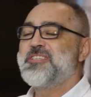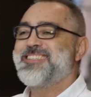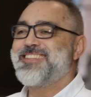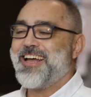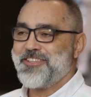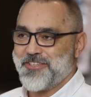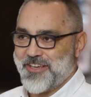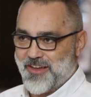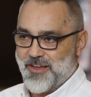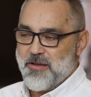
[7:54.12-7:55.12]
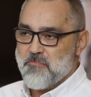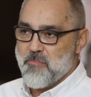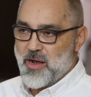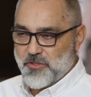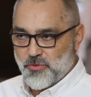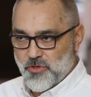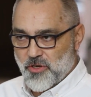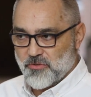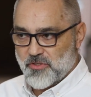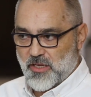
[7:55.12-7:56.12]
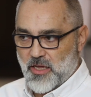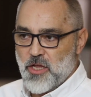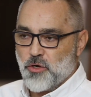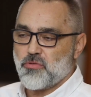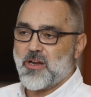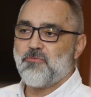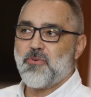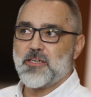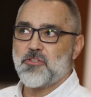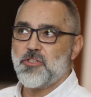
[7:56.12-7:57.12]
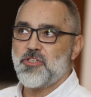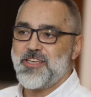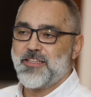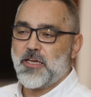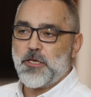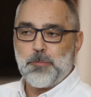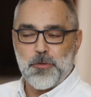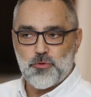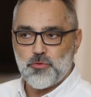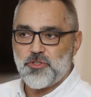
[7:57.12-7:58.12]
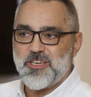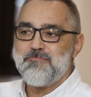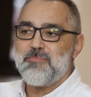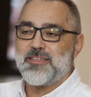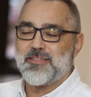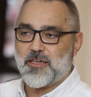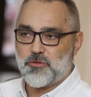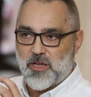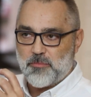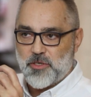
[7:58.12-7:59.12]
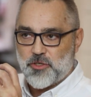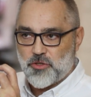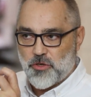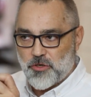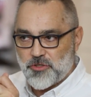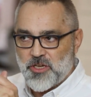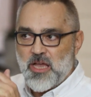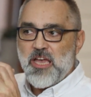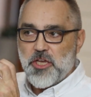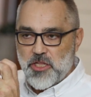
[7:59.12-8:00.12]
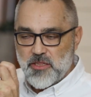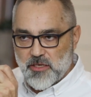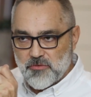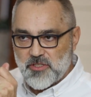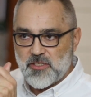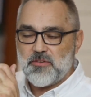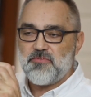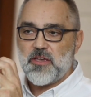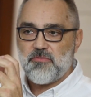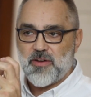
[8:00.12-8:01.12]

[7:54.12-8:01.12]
stacja masująca, która faktycznie daje poczucie masażu, jakby ktoś intensywnie